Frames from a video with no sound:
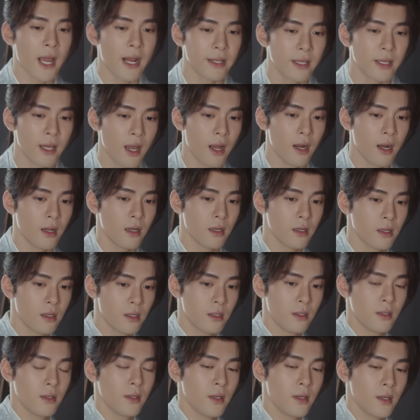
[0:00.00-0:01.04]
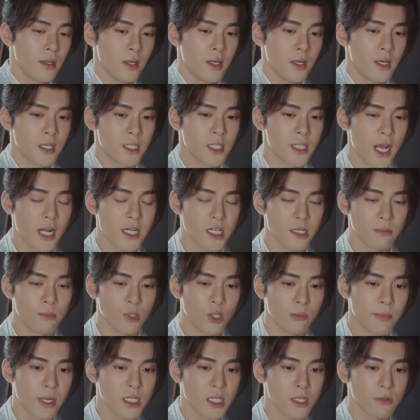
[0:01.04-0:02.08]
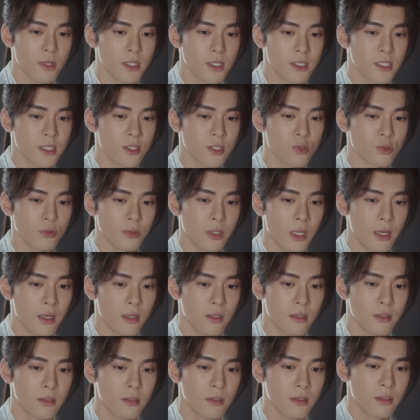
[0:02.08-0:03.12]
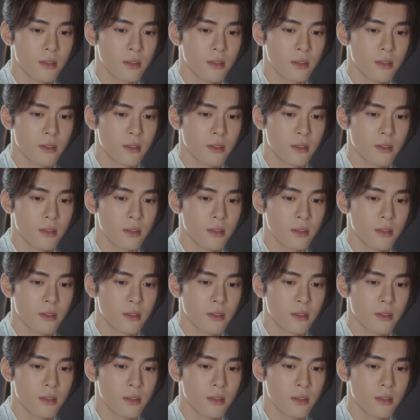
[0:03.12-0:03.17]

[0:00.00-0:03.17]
Đều tại ta lợi hại quá. Giờ còn chưa thẩm vấn được gì,